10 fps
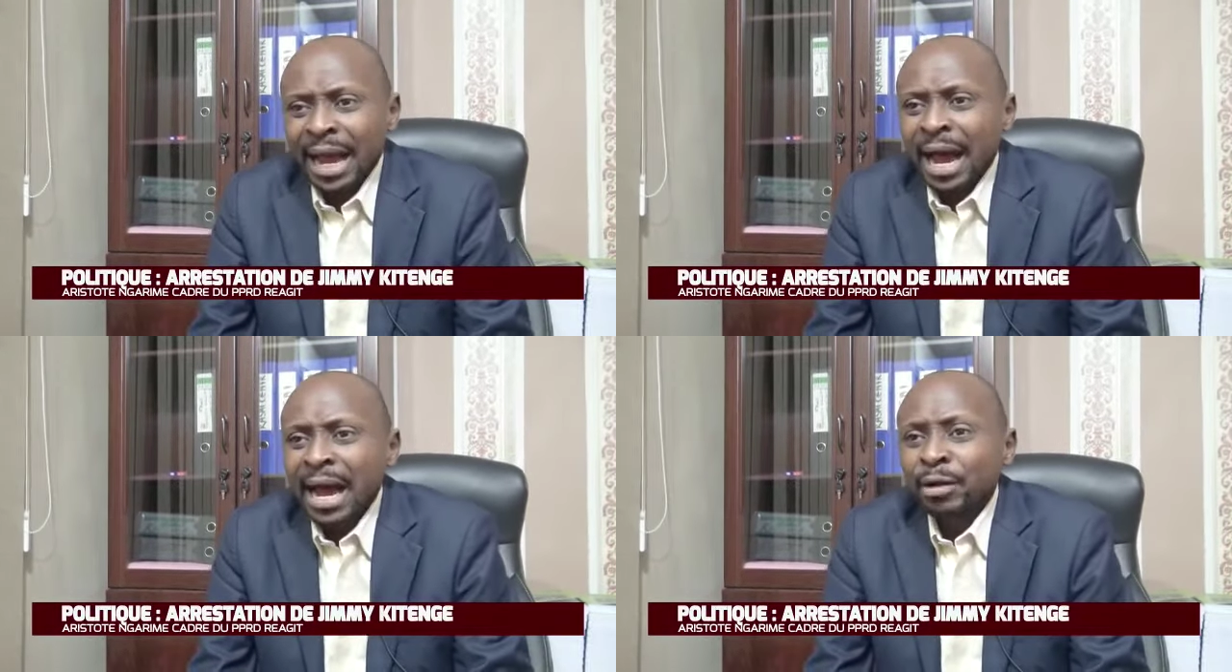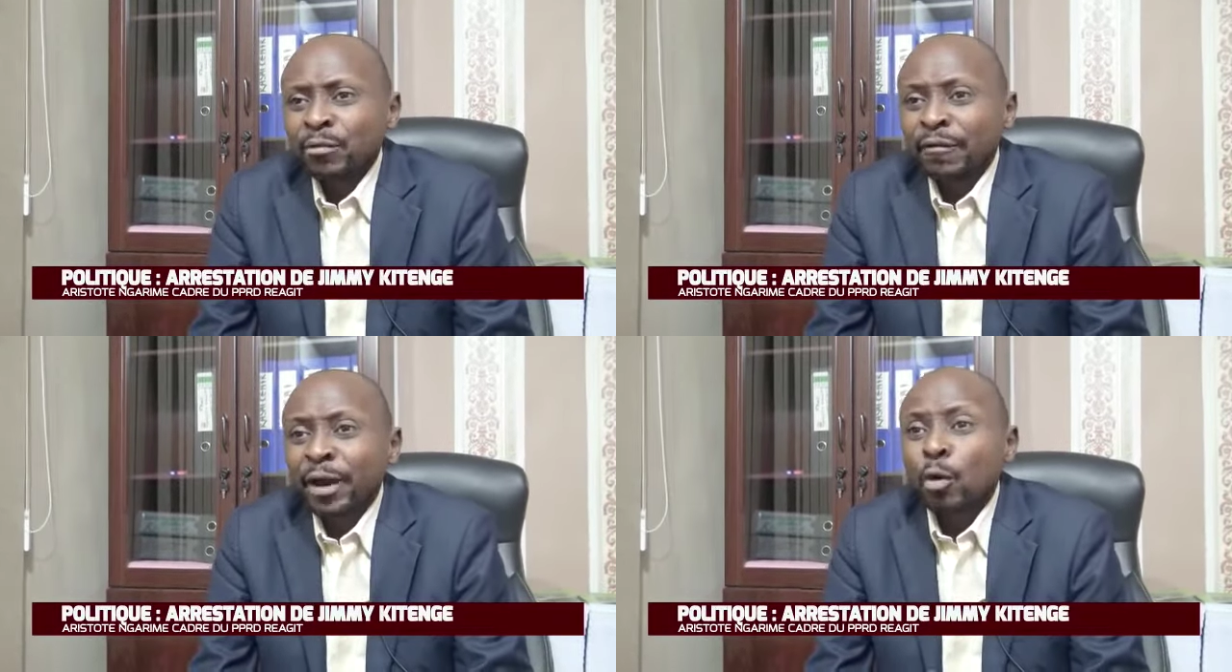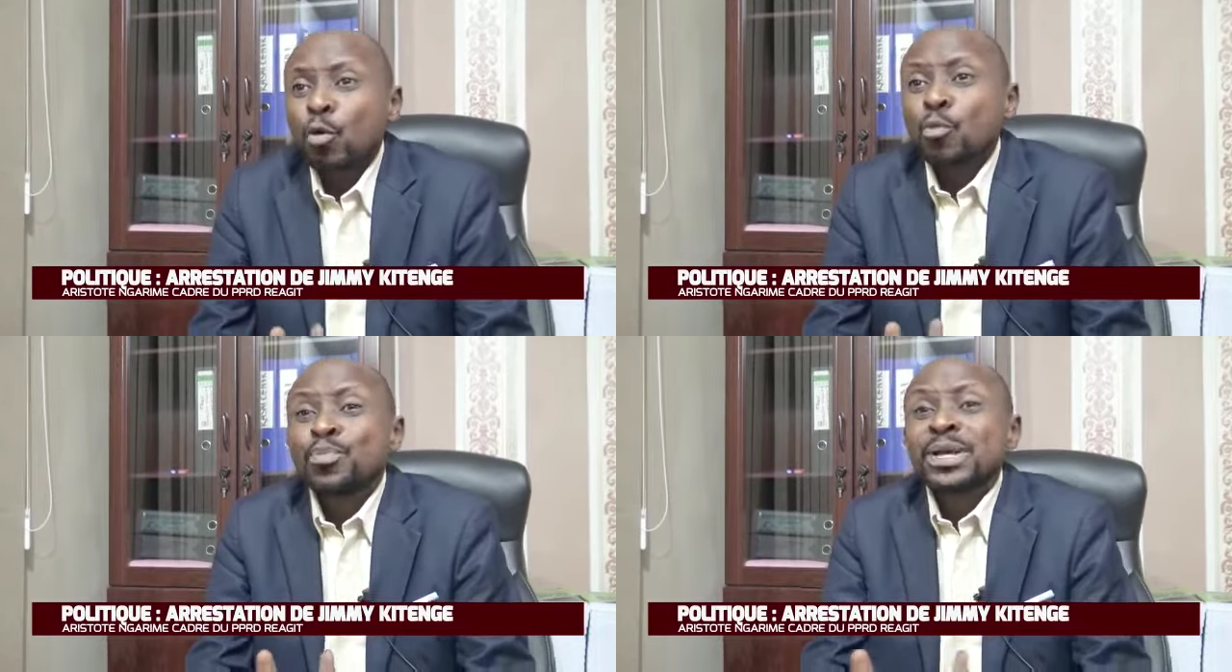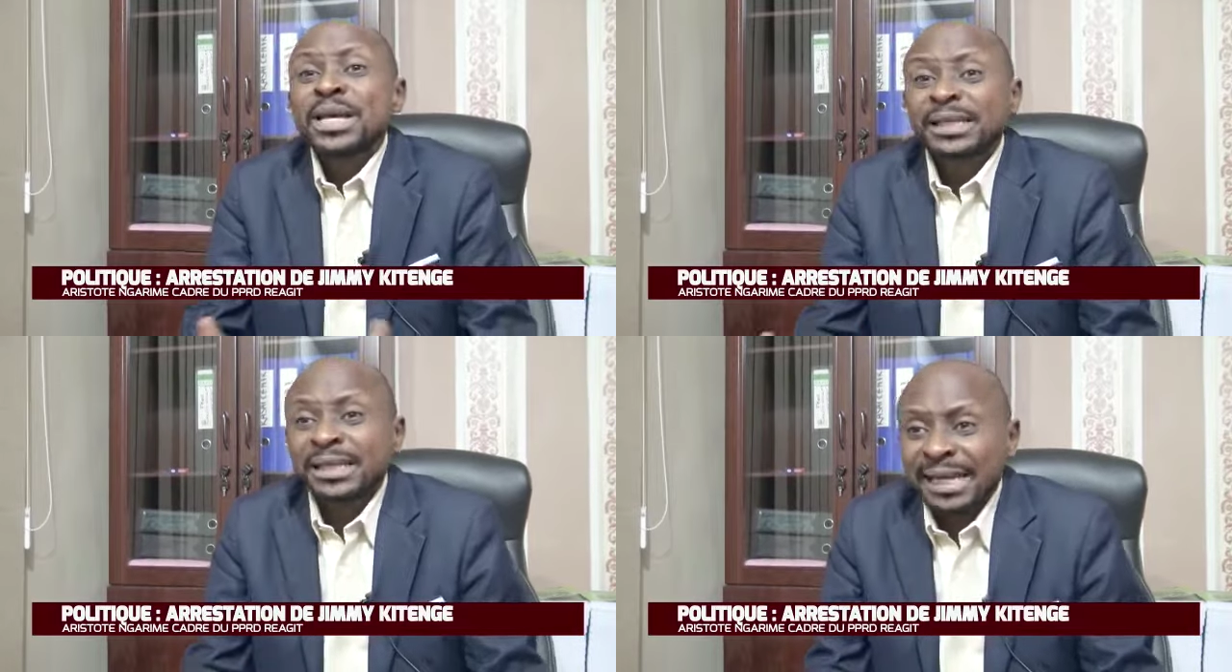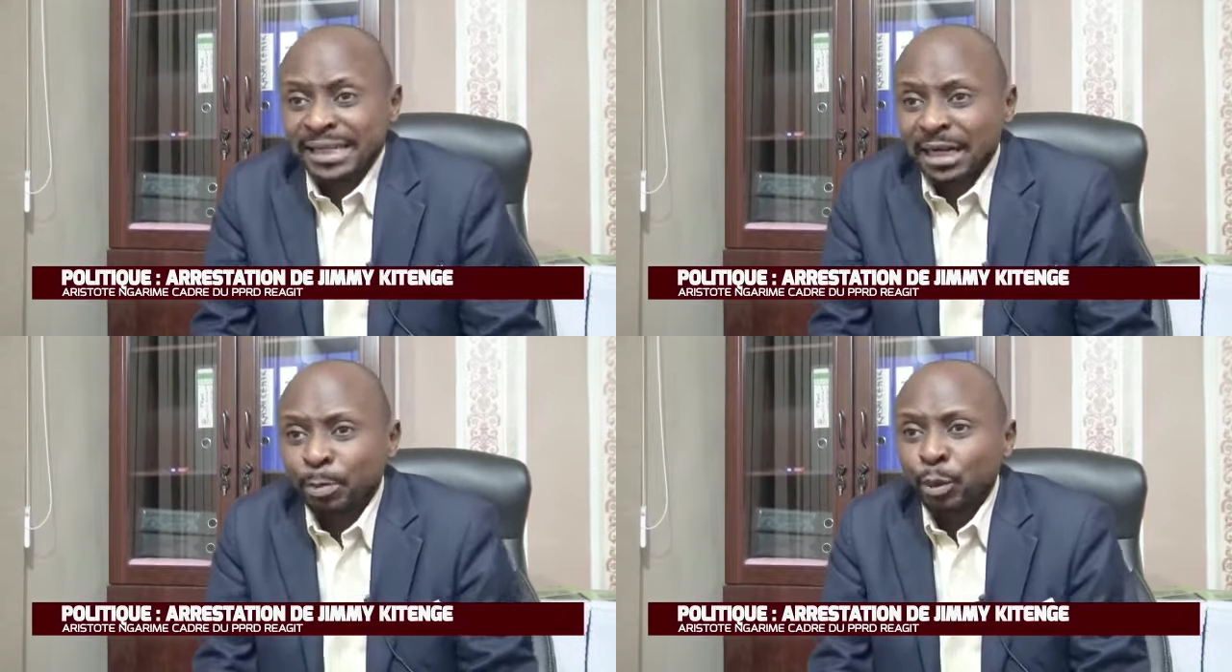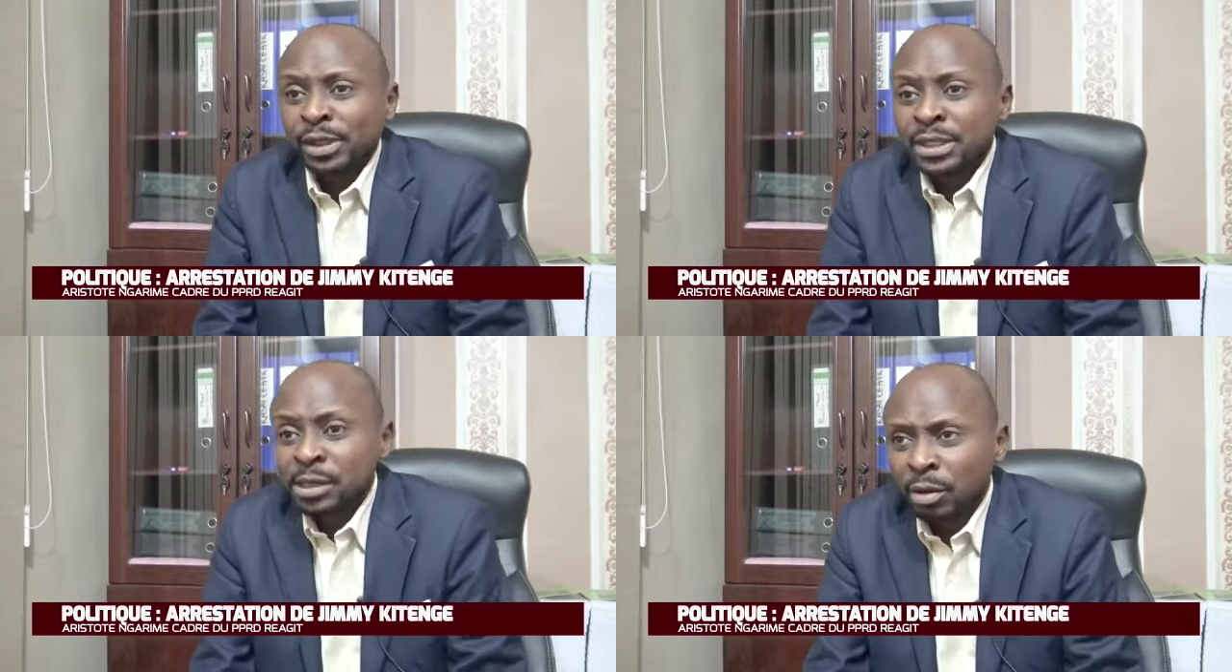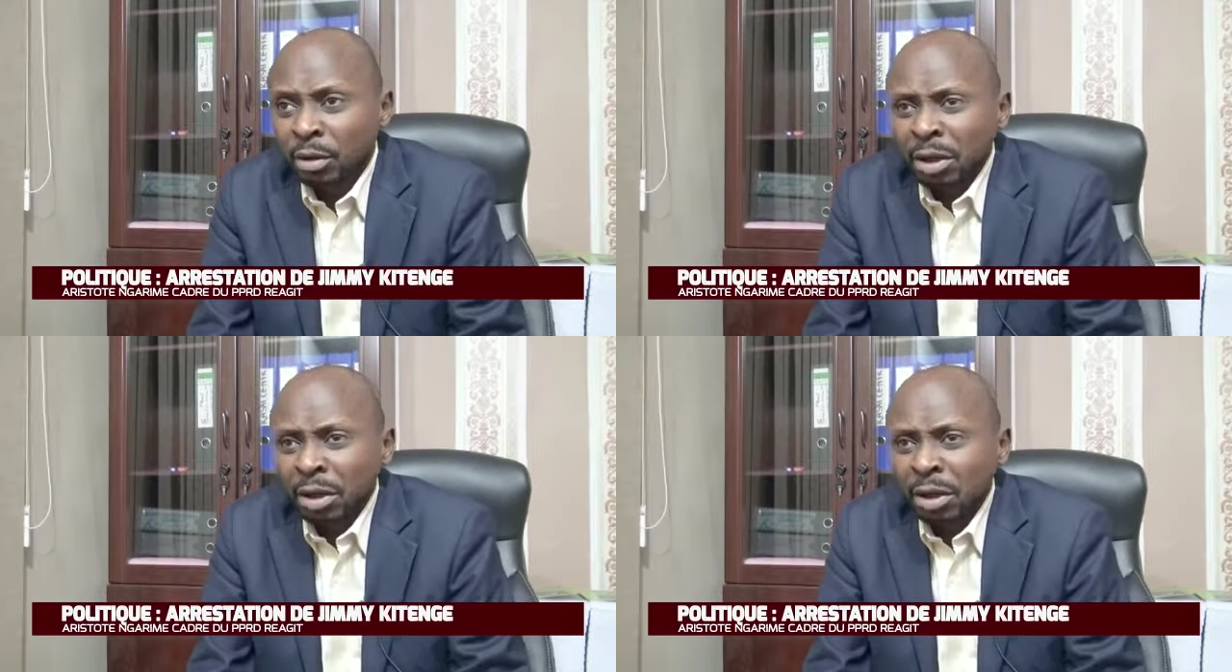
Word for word: à nous faire oublier si la scène est politique.